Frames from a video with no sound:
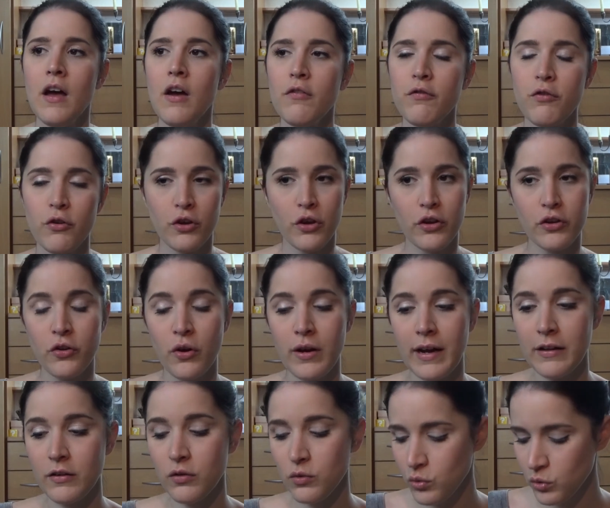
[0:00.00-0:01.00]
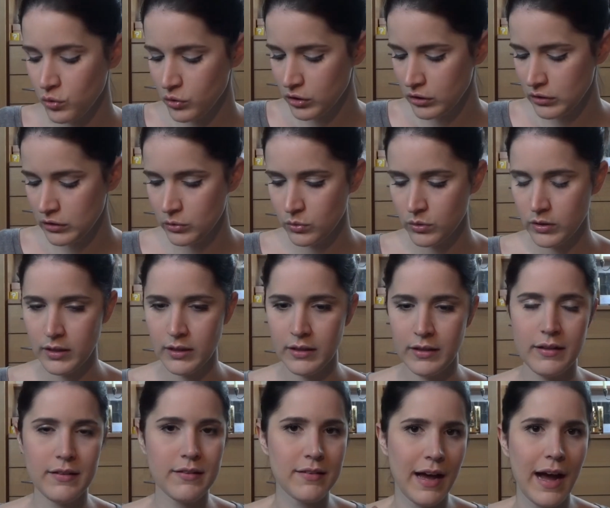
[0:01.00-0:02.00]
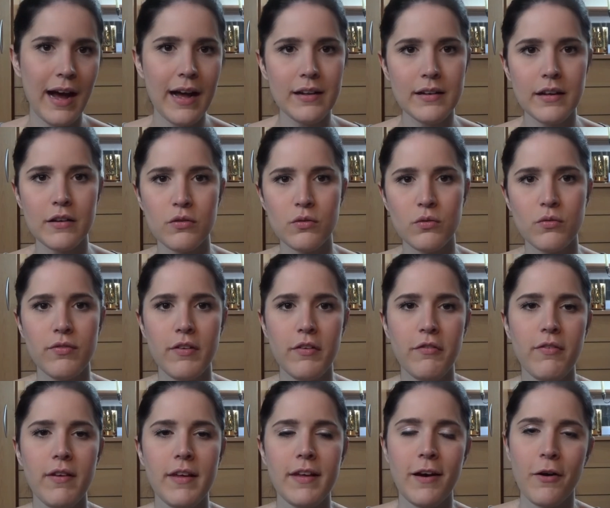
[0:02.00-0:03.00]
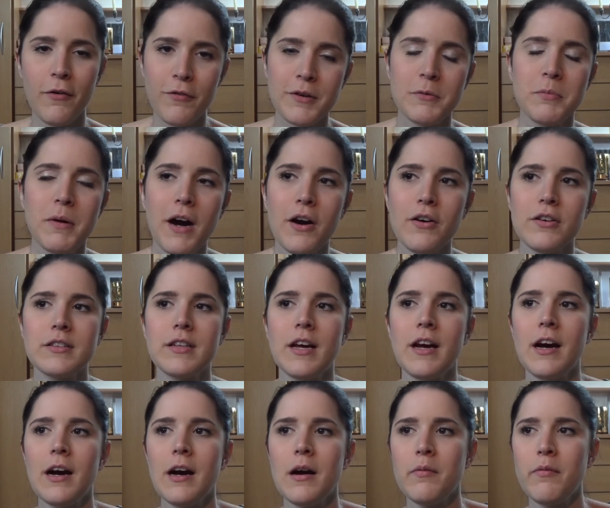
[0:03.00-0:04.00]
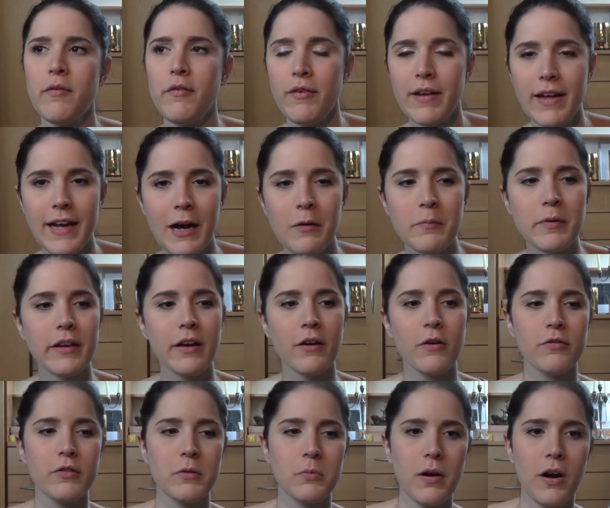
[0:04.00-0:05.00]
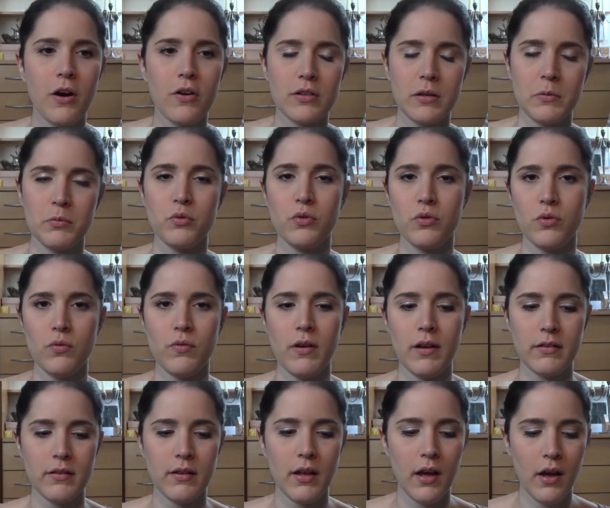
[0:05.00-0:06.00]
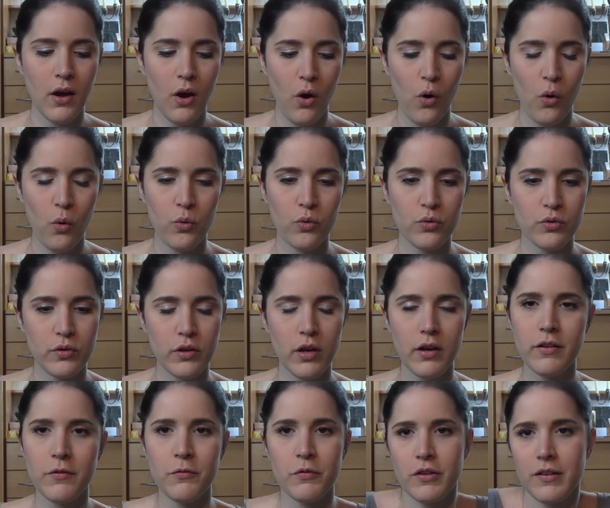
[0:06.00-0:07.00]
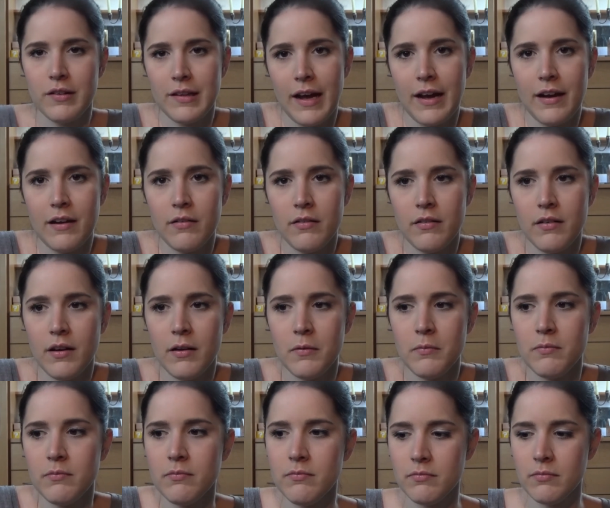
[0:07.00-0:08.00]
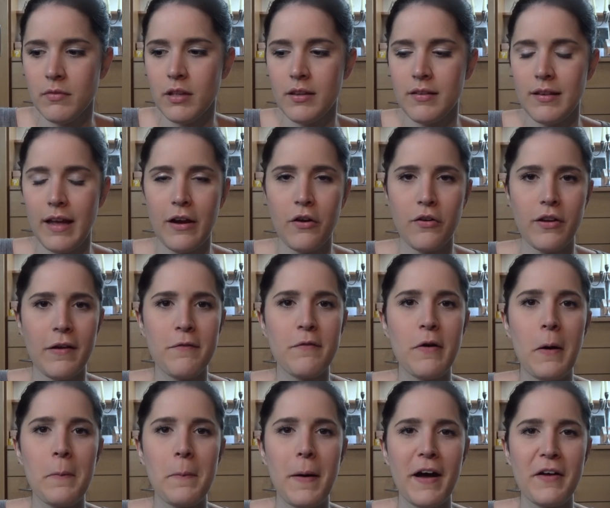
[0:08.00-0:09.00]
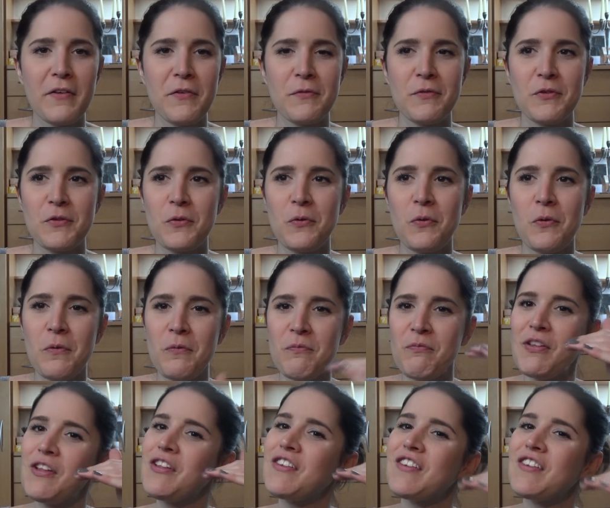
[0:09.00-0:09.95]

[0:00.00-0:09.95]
führe ich euch noch ganz kurz durch die Zahlen, also wie viel ich aufgebraucht habe, wie viel Gramm ich aufgebraucht habe und sowas. Und ja, dann würde ich sagen, ähm, ich sage euch einfach mal so die